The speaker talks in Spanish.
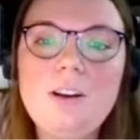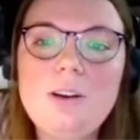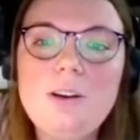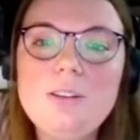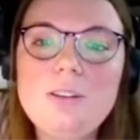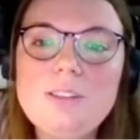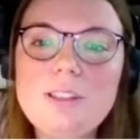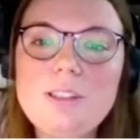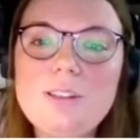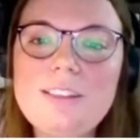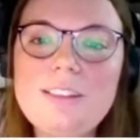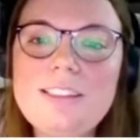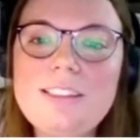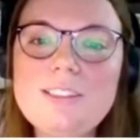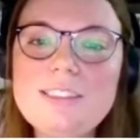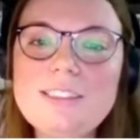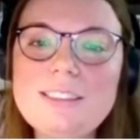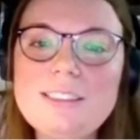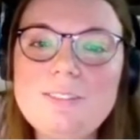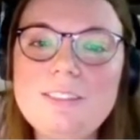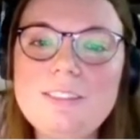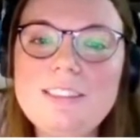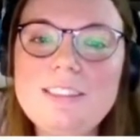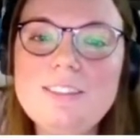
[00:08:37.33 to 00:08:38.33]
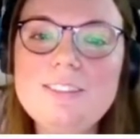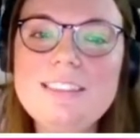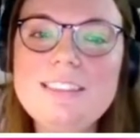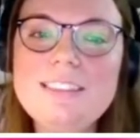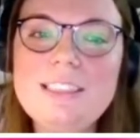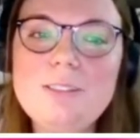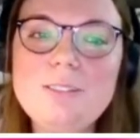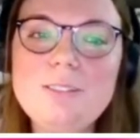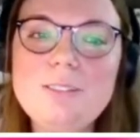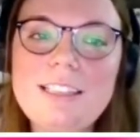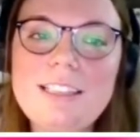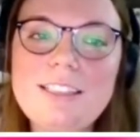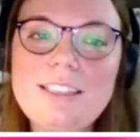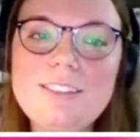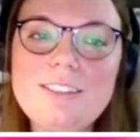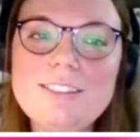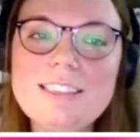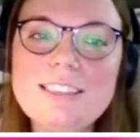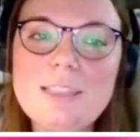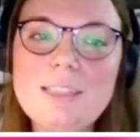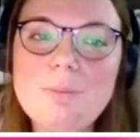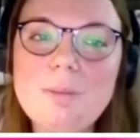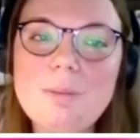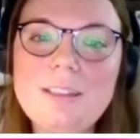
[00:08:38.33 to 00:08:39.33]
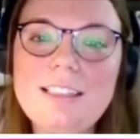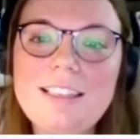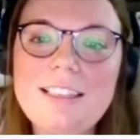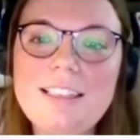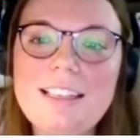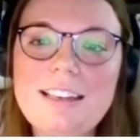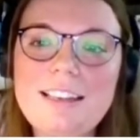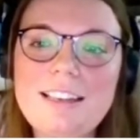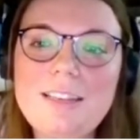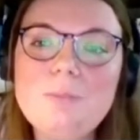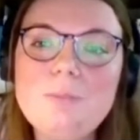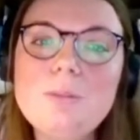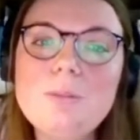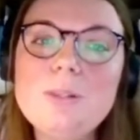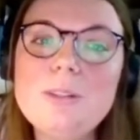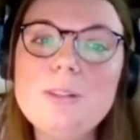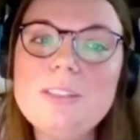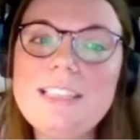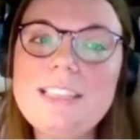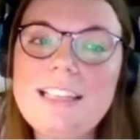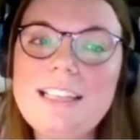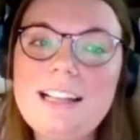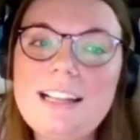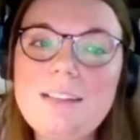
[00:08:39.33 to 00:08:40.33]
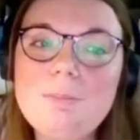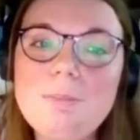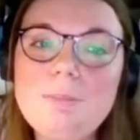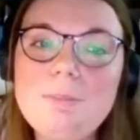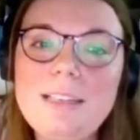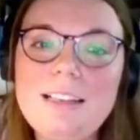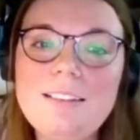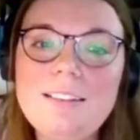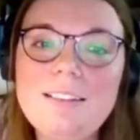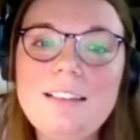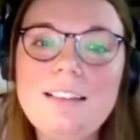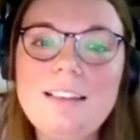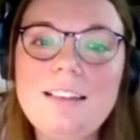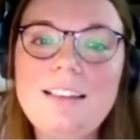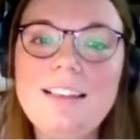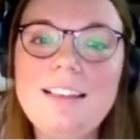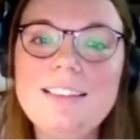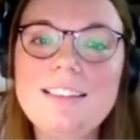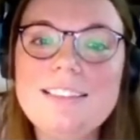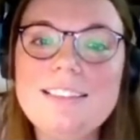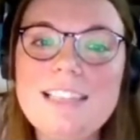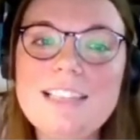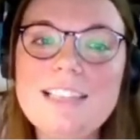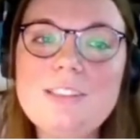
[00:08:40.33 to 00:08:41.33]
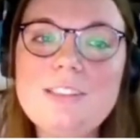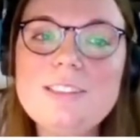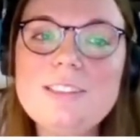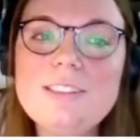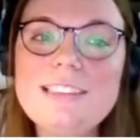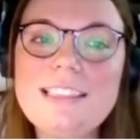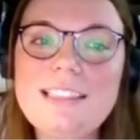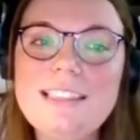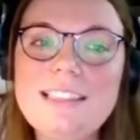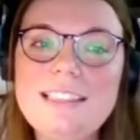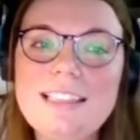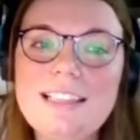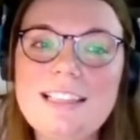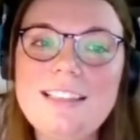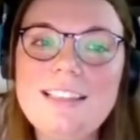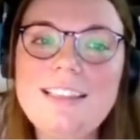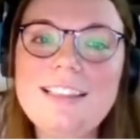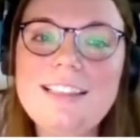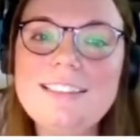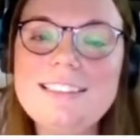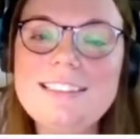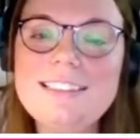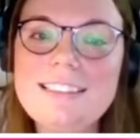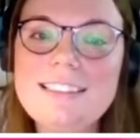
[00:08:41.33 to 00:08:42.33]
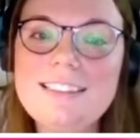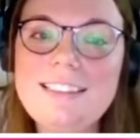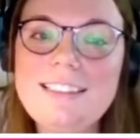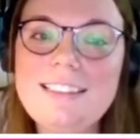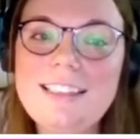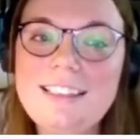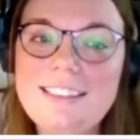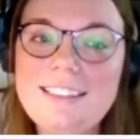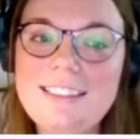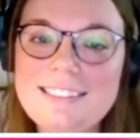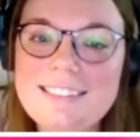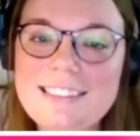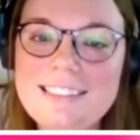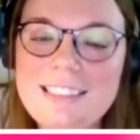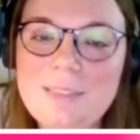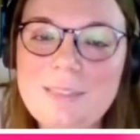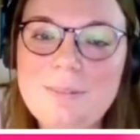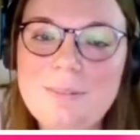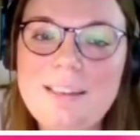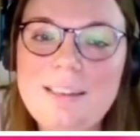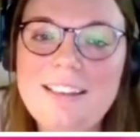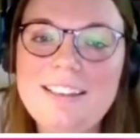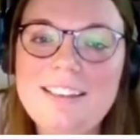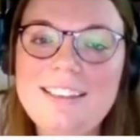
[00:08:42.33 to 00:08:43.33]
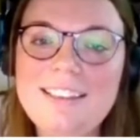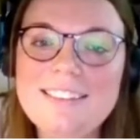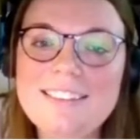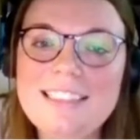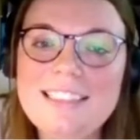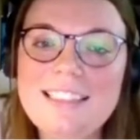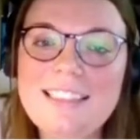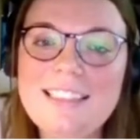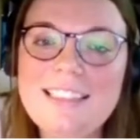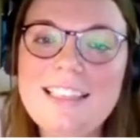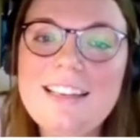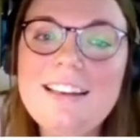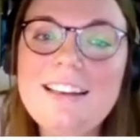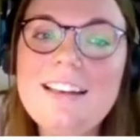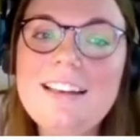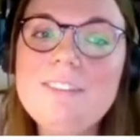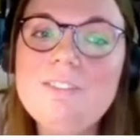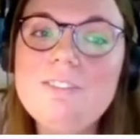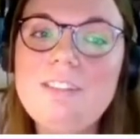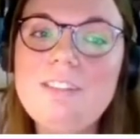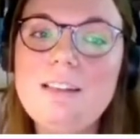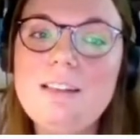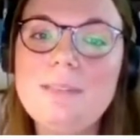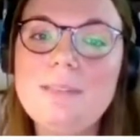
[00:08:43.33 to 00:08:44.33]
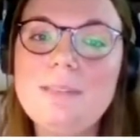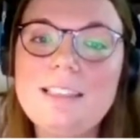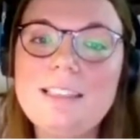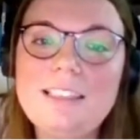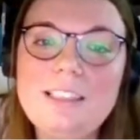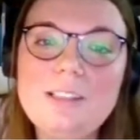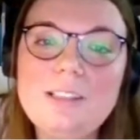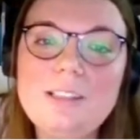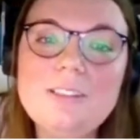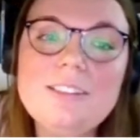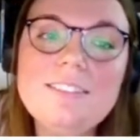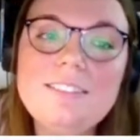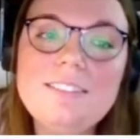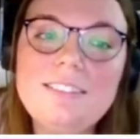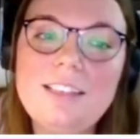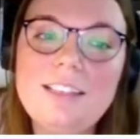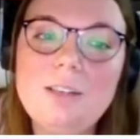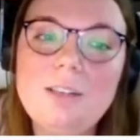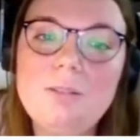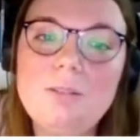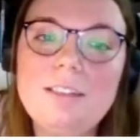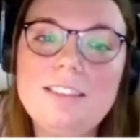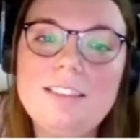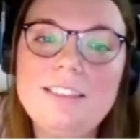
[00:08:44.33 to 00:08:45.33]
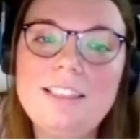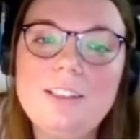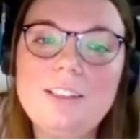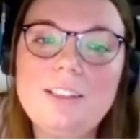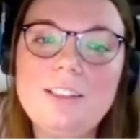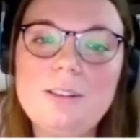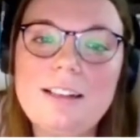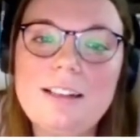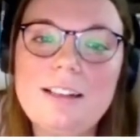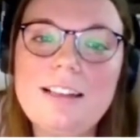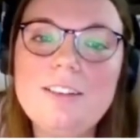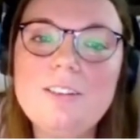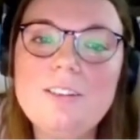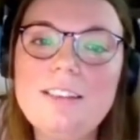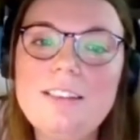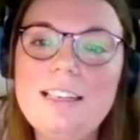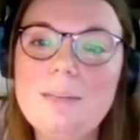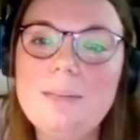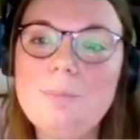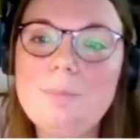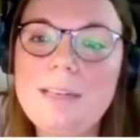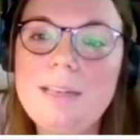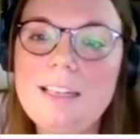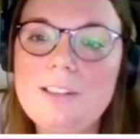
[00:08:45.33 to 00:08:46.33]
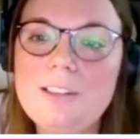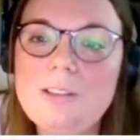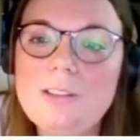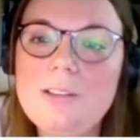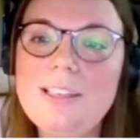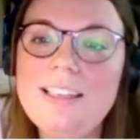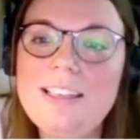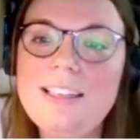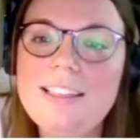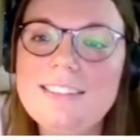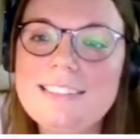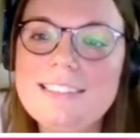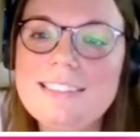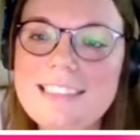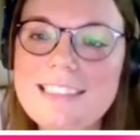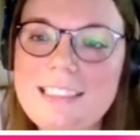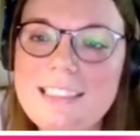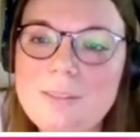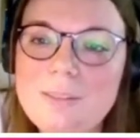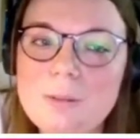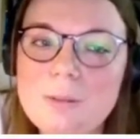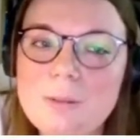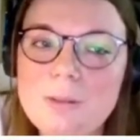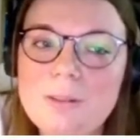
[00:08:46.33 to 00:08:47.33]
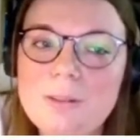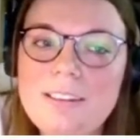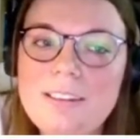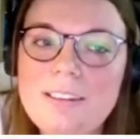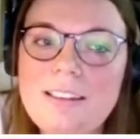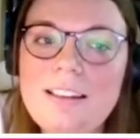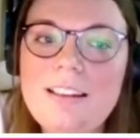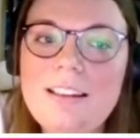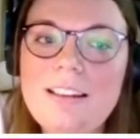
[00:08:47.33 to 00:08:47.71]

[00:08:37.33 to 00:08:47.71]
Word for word: Otro de los efectos secundarios que puede dar la inmunoterapia es la toxicidad digestiva, es decir, la inflamación de cualquier órgano del aparato digestivo.